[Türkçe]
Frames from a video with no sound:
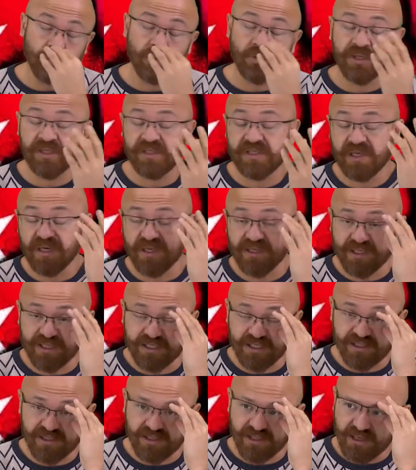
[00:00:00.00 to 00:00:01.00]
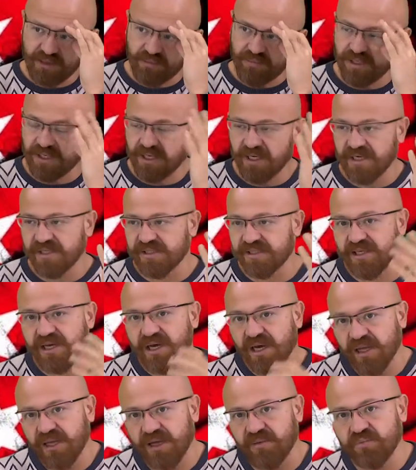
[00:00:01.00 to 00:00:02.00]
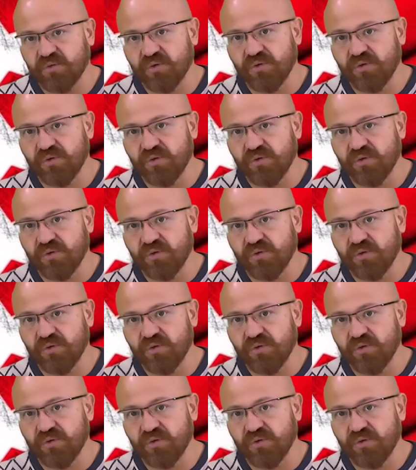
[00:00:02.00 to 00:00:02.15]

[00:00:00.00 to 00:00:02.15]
Dolayısıyla nakit parayla silah alan